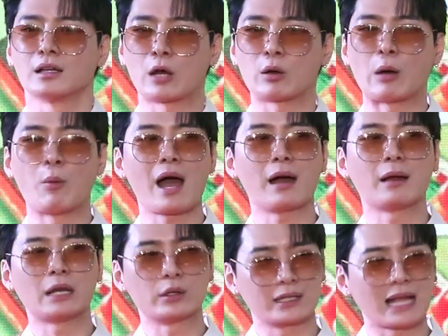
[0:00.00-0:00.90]
เท่ากับว่า
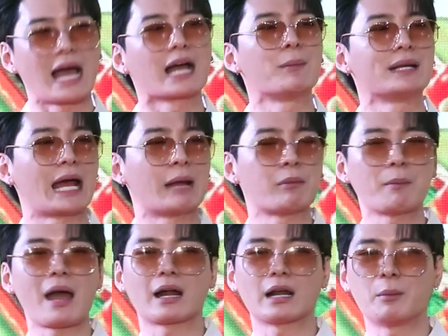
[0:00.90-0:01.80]
เราเดินทางกันมานาน
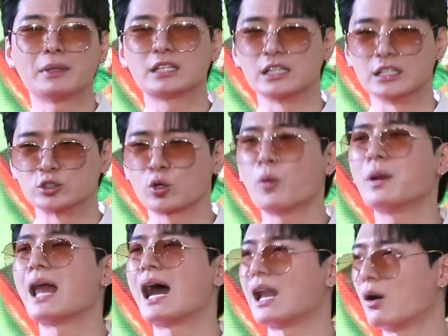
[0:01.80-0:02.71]
มากๆแล้วมันถึงช่วงเว
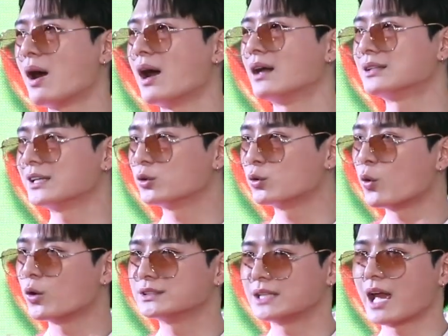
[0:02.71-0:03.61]
ลาแล้วอะที่ทุก
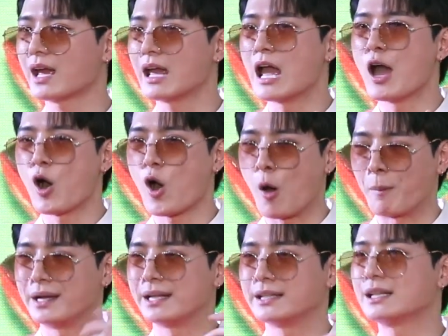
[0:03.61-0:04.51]
คนจะได้ออก
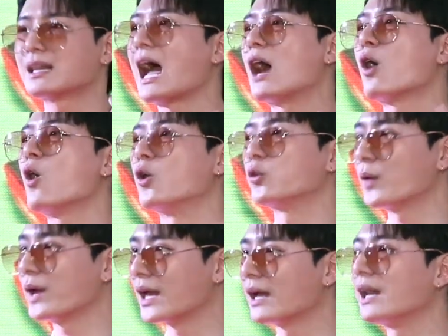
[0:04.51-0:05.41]
ไปในทิศทางของตั
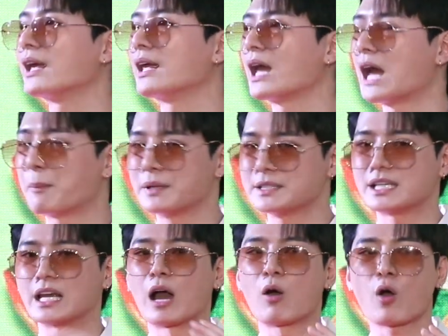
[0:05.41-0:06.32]
วเองอะไรเงี้ยครับพี่
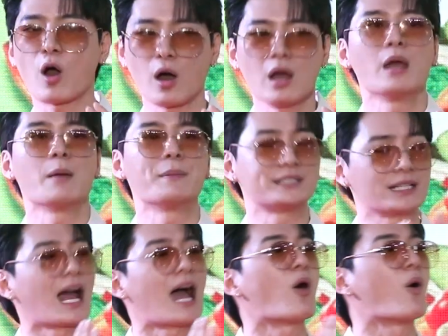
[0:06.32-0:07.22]
สิงห์เขาก็มีเส้
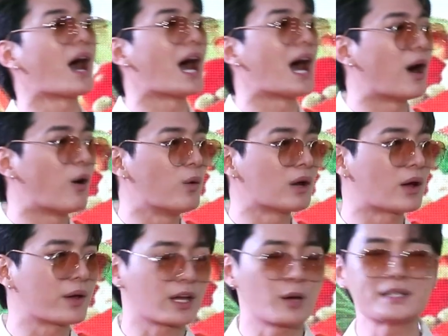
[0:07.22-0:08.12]
นทางของเขาเรา
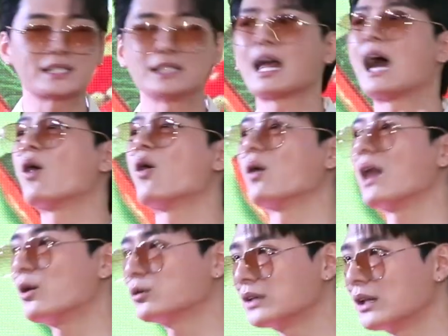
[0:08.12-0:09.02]
เองก็มีเส้นทางของ
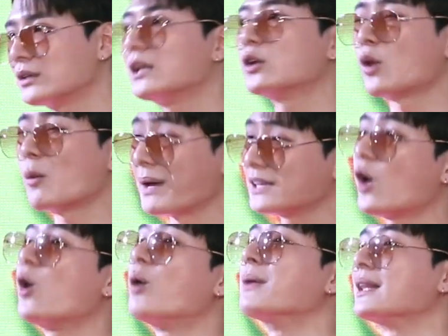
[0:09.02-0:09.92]
เราเราที่เราต้องไป
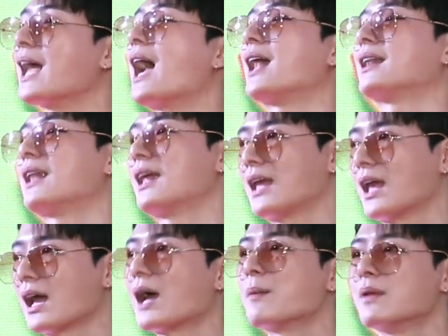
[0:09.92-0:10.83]
ต่อเหมือนกันอะไร
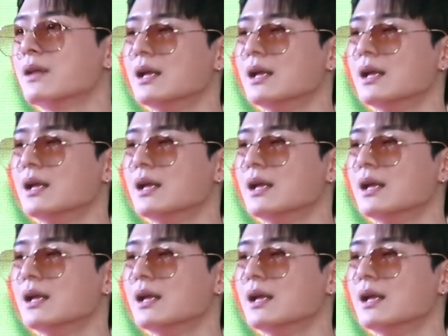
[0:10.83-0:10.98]
เงี้ยครับ